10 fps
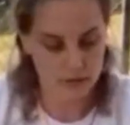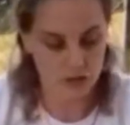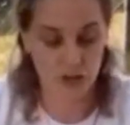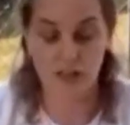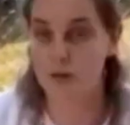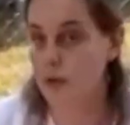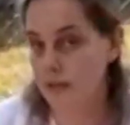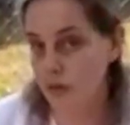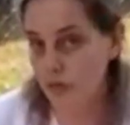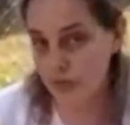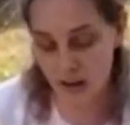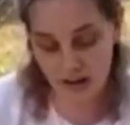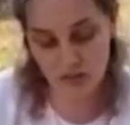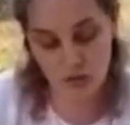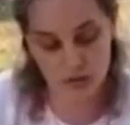Já não é tão
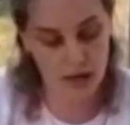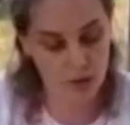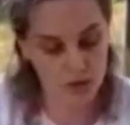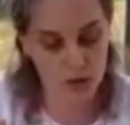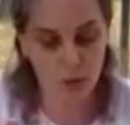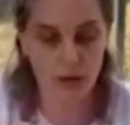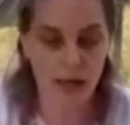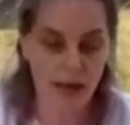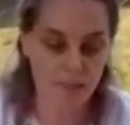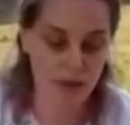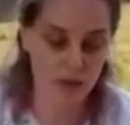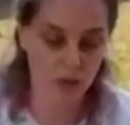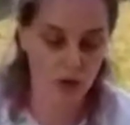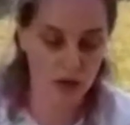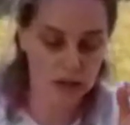fácil, né? Quando a colher é
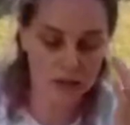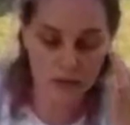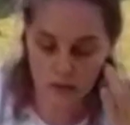menor.